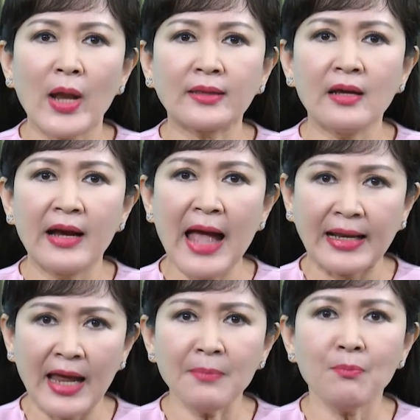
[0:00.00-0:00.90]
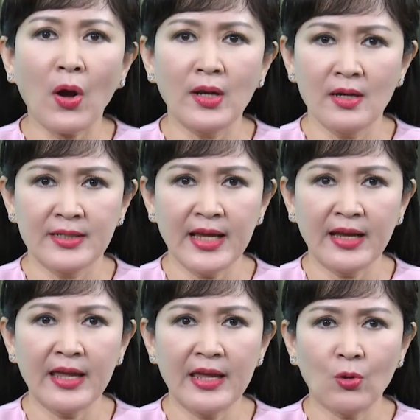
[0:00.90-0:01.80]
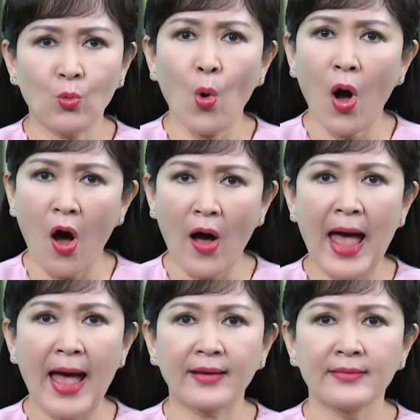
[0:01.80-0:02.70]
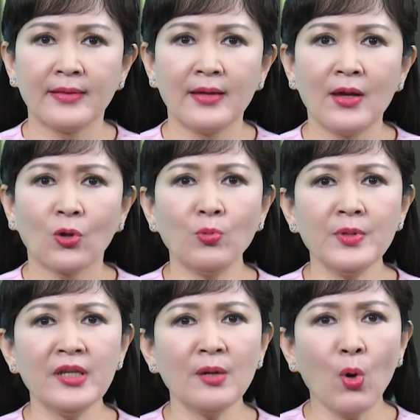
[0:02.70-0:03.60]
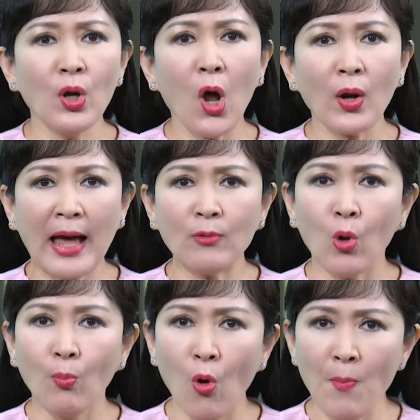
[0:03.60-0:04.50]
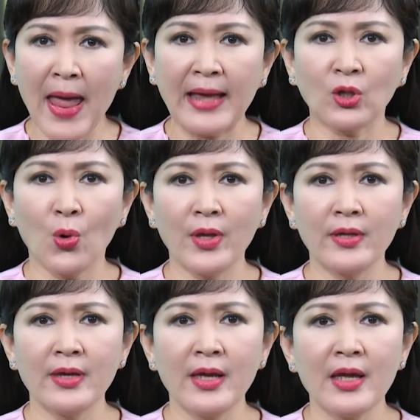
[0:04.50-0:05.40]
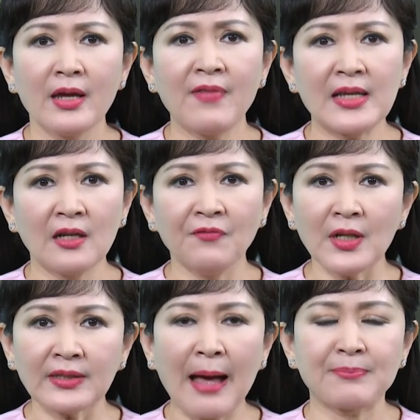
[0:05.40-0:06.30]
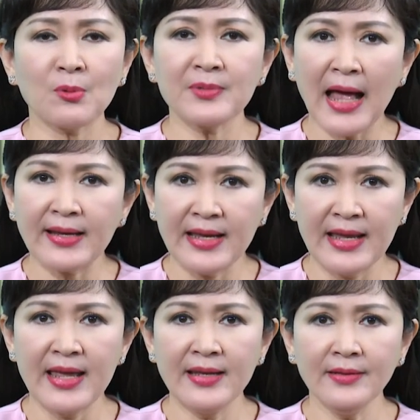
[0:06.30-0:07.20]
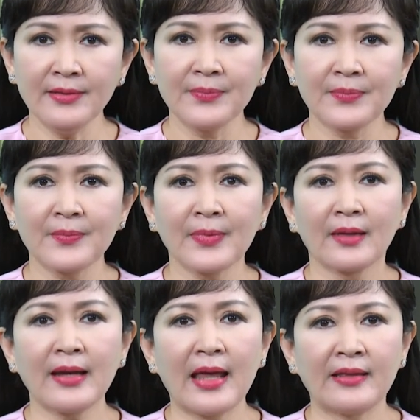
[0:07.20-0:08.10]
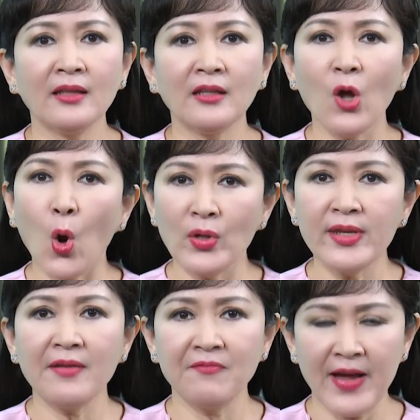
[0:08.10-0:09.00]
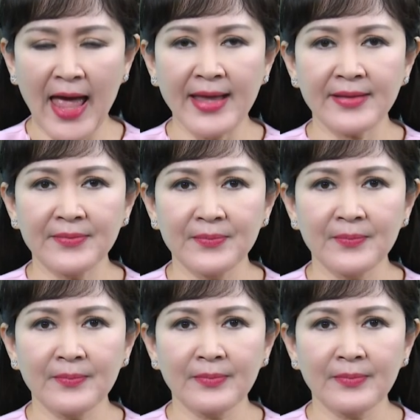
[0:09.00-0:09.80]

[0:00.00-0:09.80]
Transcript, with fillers: Tôi đã từng gạt hết mọi lời dị nghị của họ hàng, cũng như những mối lo lắng của bố mẹ tôi về sự phức tạp trong gia đình Hiến để tiến tới hôn nhân với anh.